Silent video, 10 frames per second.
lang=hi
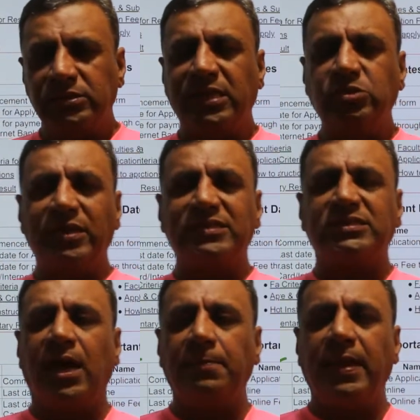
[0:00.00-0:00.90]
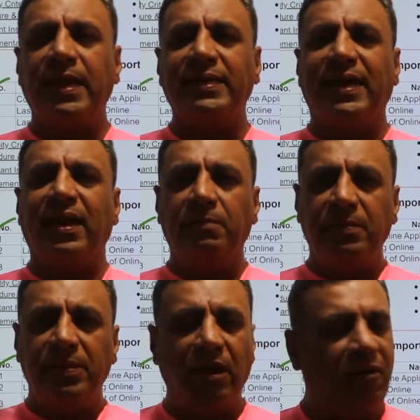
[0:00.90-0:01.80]
ये जो एग्जाम है ये
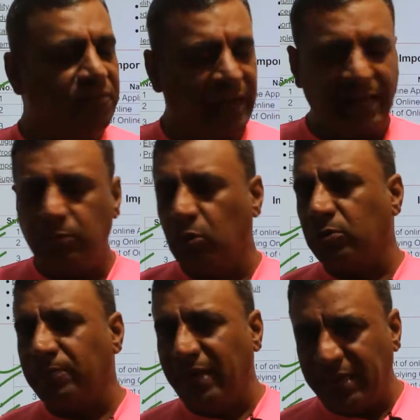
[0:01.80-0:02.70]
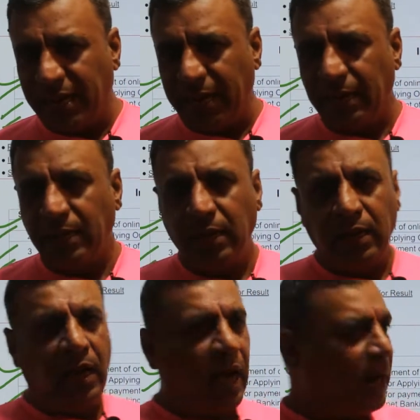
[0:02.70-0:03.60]
अभी भी ऑफलाइन मोड में ही है
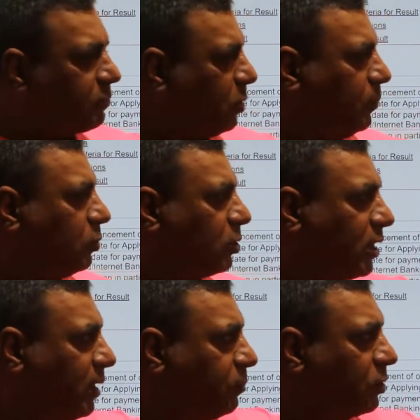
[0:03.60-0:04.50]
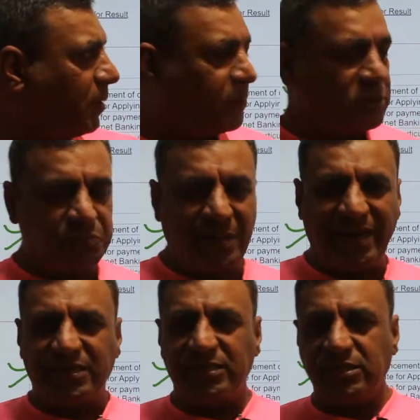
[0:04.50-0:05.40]
आपको पूरा का पूरा
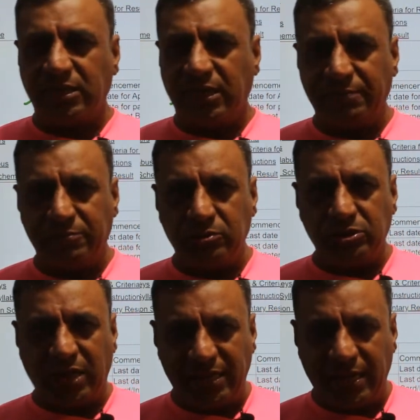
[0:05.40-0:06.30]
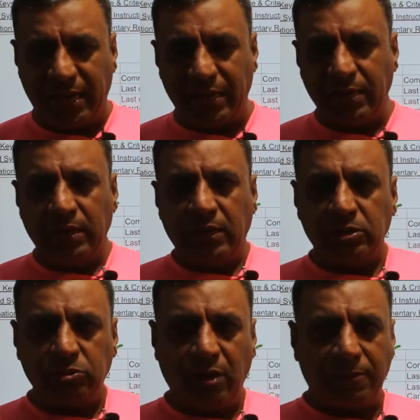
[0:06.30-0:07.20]
प्रोस्पेक्टस अगर आपको चाहिए
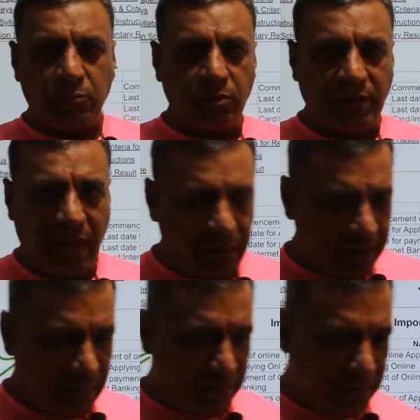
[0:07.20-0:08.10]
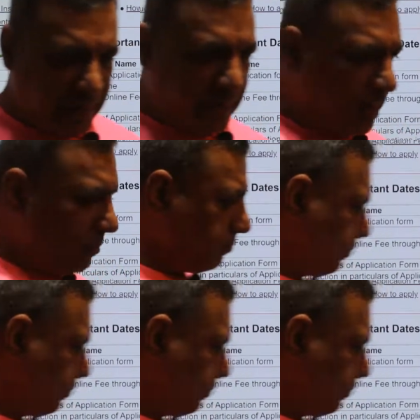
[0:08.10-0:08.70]
तो आपको क्या करना पड़ेगा